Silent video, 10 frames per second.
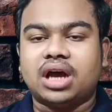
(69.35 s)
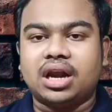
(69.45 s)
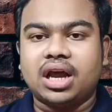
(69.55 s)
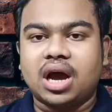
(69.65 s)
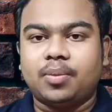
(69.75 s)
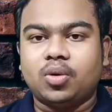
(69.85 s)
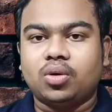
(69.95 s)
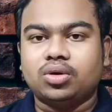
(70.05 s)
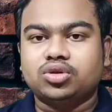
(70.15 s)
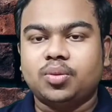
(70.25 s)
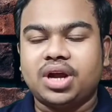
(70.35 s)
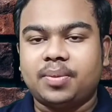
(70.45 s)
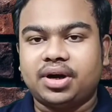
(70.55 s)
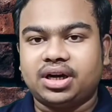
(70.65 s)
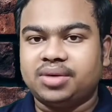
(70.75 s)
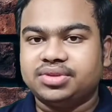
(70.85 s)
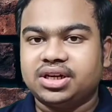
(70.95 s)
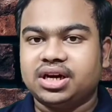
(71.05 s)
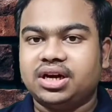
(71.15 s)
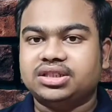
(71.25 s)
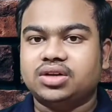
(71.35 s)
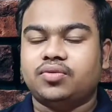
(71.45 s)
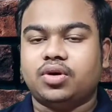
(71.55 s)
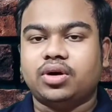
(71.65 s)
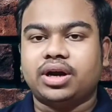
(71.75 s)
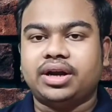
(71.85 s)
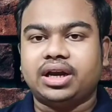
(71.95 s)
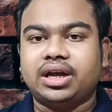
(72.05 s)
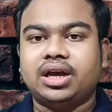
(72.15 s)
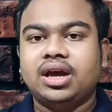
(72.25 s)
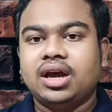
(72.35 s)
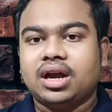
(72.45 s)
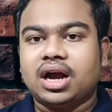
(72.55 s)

मैंने आप लोगों को जो भी यहाँ पर टर्म्स एंड कंडीशन फॉलो करने के लिए